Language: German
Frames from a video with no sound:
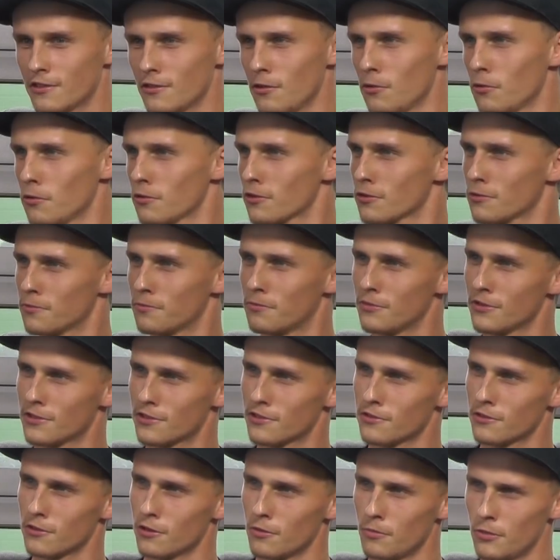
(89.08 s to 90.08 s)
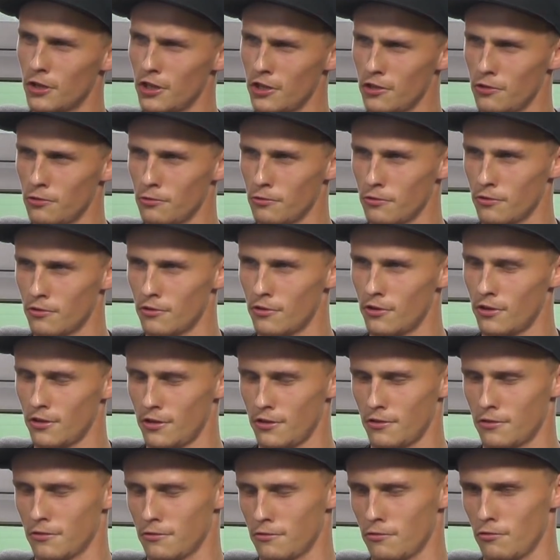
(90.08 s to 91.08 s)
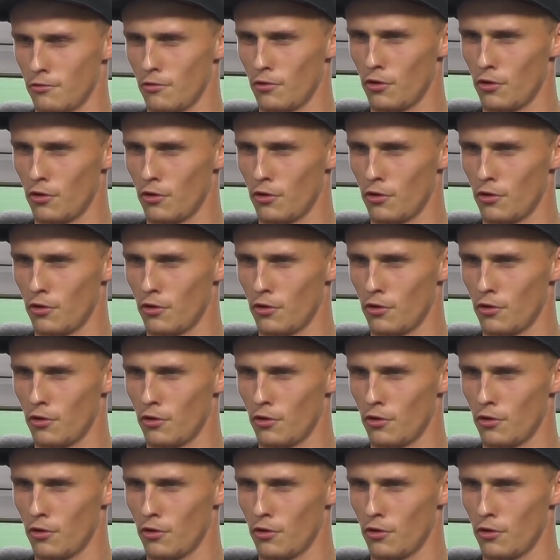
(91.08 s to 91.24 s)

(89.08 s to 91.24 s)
es los bis zur B-Jugend dort.